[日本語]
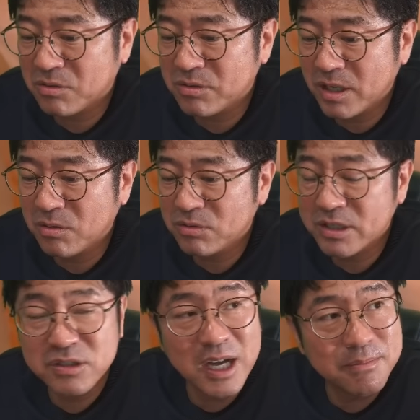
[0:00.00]
こうね、本
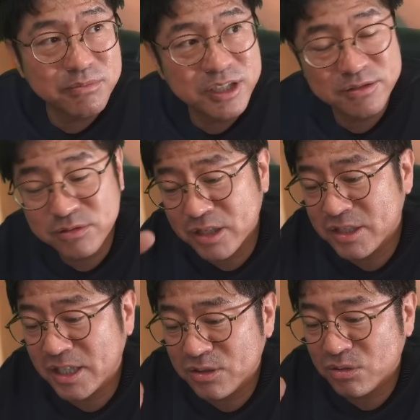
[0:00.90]
当はスカンブリングって
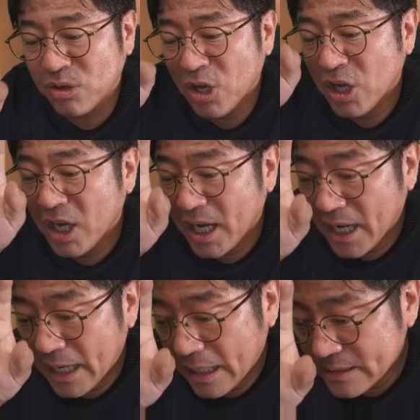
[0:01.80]
してちょっと
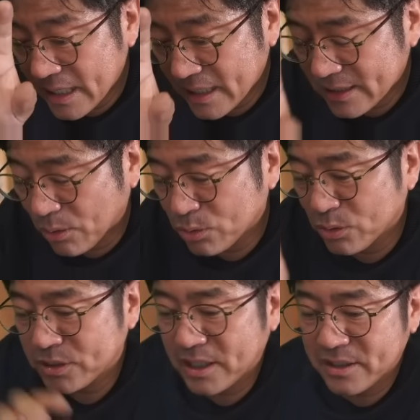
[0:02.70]
鮮やかさを落
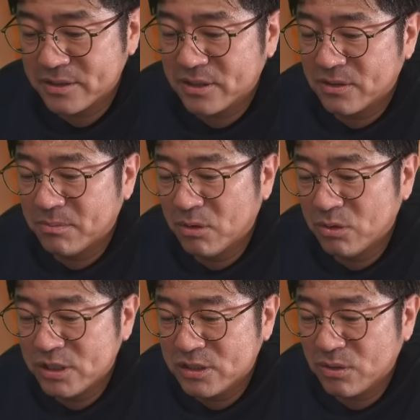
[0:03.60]
としたんですけど、
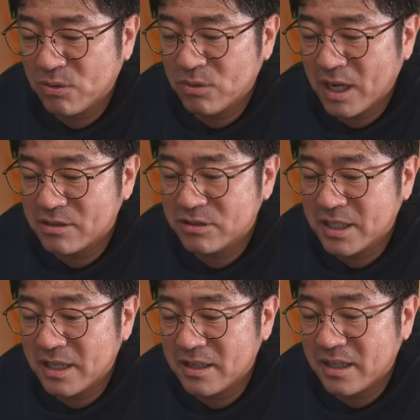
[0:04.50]
もう1層こう描く
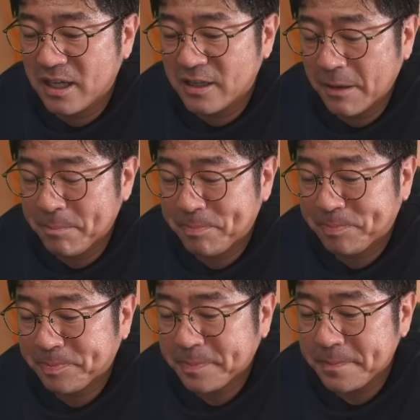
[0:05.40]
前提で。
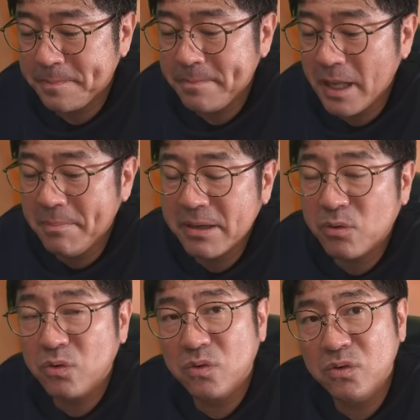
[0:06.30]
やっぱ
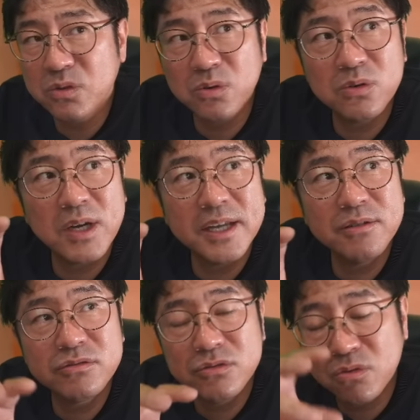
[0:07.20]
りこういうところが絵
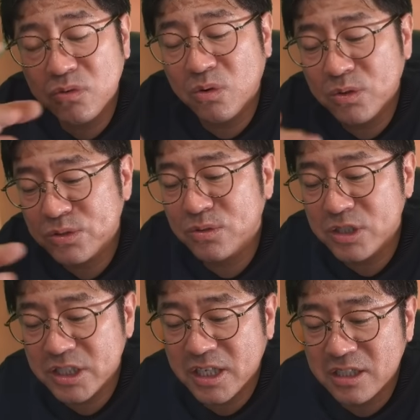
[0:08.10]
の具のこう構造
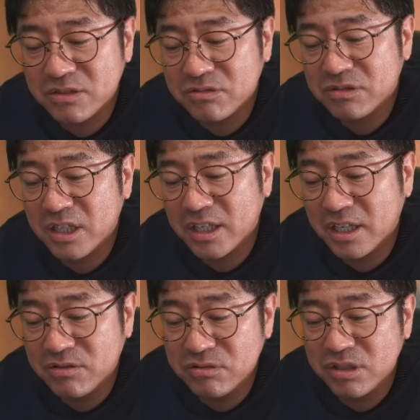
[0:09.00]
をしっかり作ってい
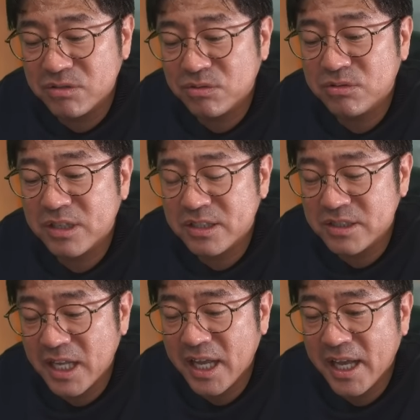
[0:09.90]
くっていうことで
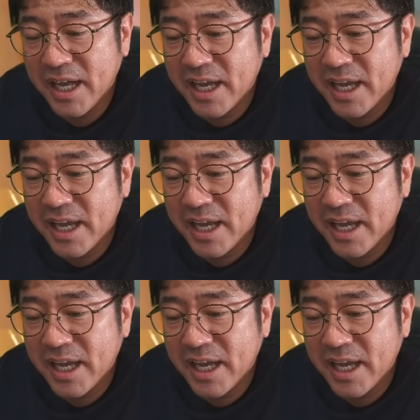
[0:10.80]
すね。